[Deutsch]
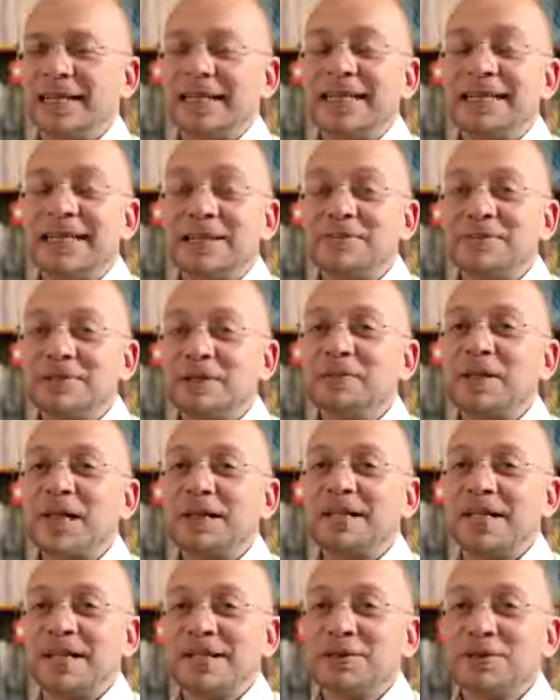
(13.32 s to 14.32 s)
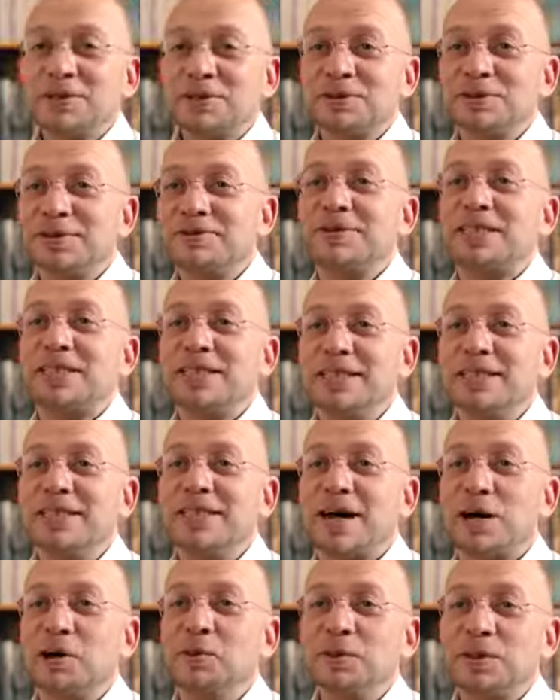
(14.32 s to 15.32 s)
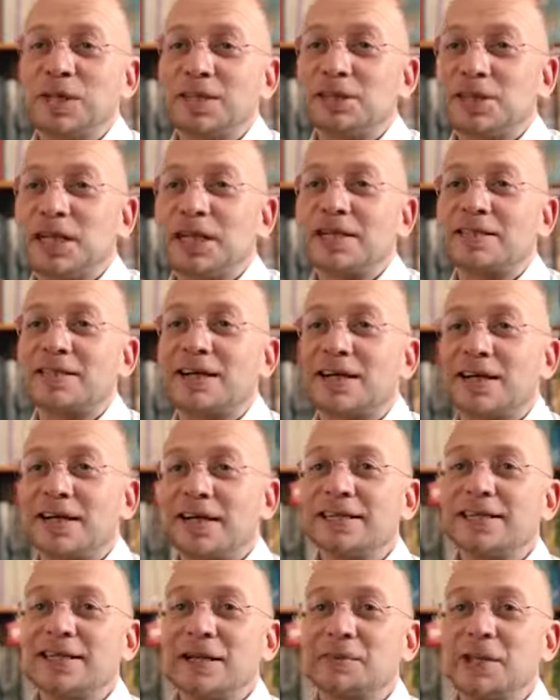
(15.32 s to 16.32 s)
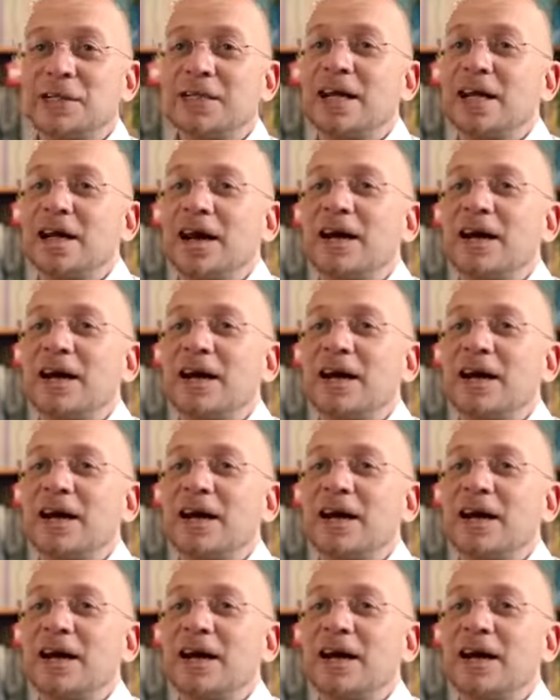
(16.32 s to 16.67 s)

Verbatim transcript: In dem Film Der Date Doktor verdient der Hauptdarsteller sein Geld damit,